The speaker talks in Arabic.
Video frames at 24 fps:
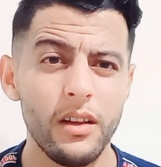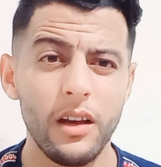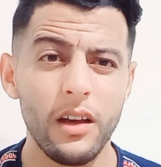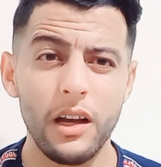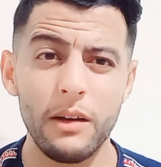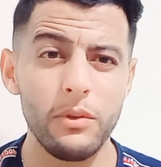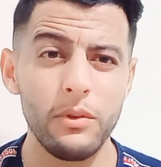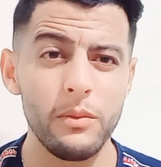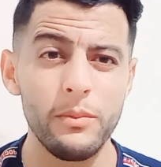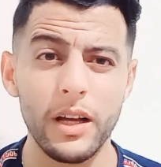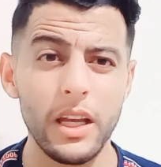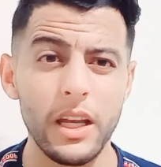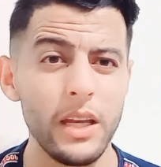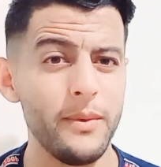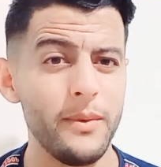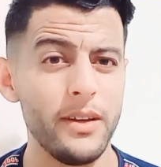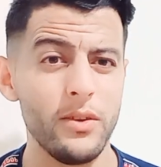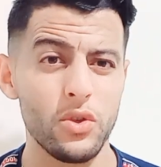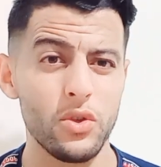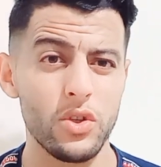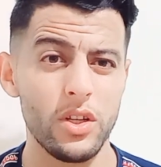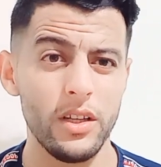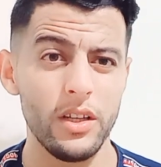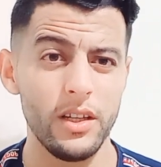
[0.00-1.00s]
قبل ما
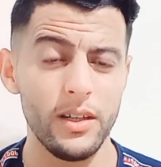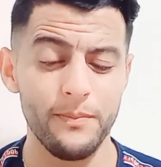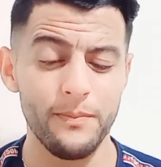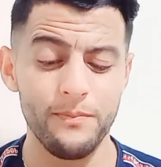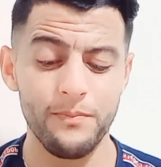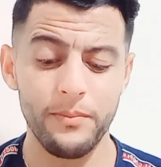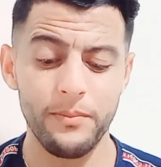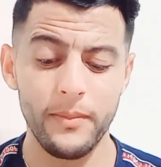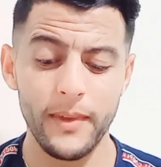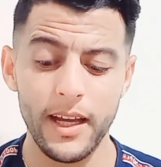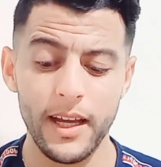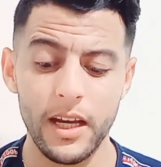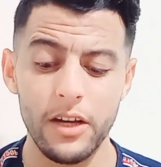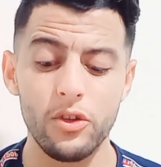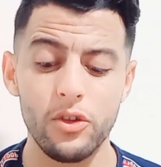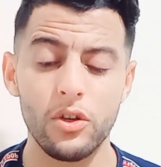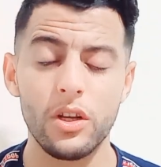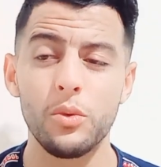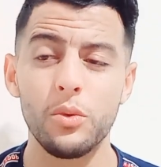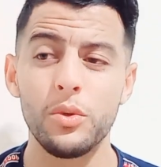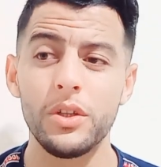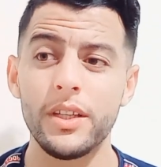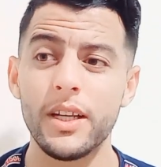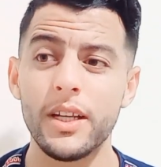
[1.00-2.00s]
كيبانوش ليهم ان دوك
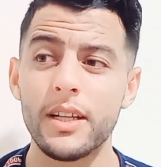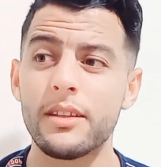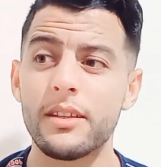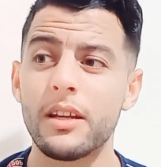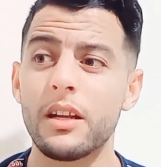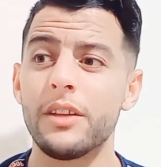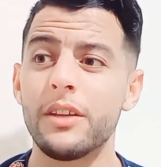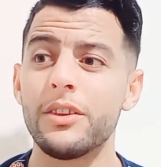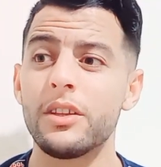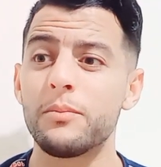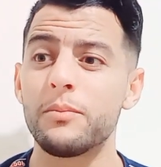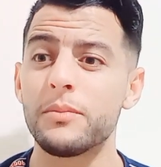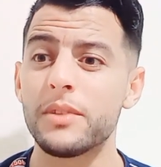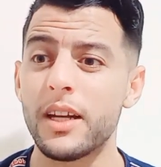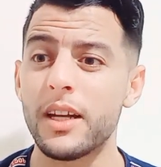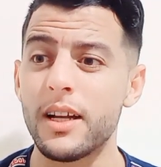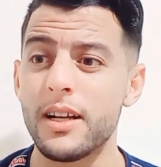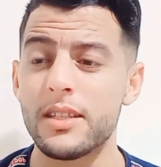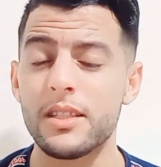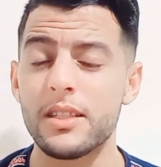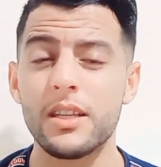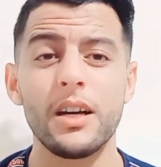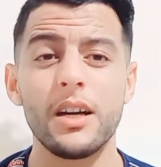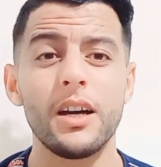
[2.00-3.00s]
الوليدات راه عندهم
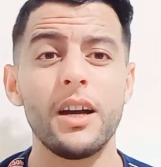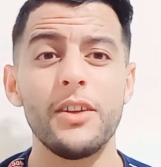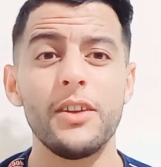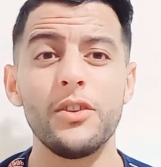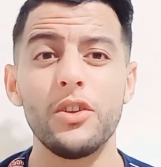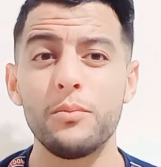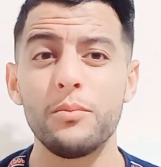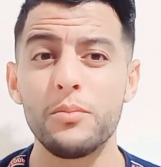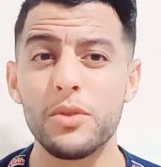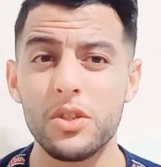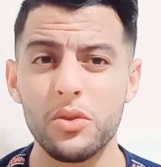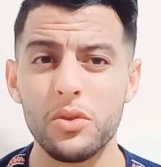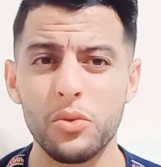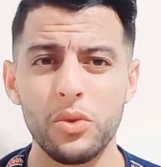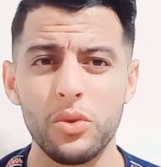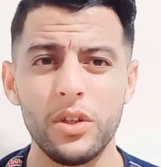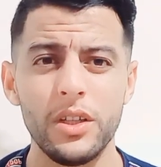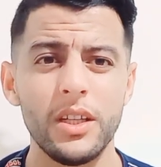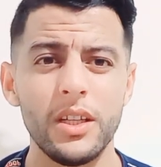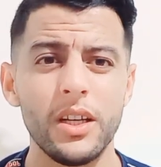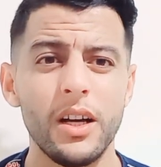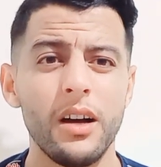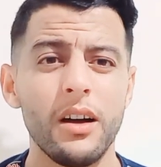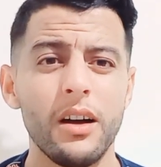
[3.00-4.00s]
دراسه عندهم
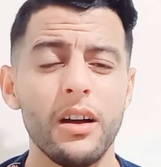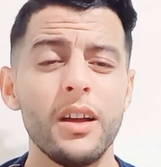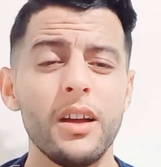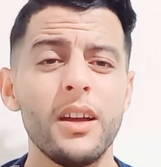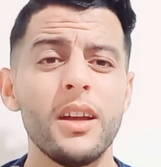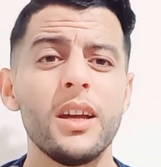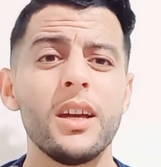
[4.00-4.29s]
مسؤوليه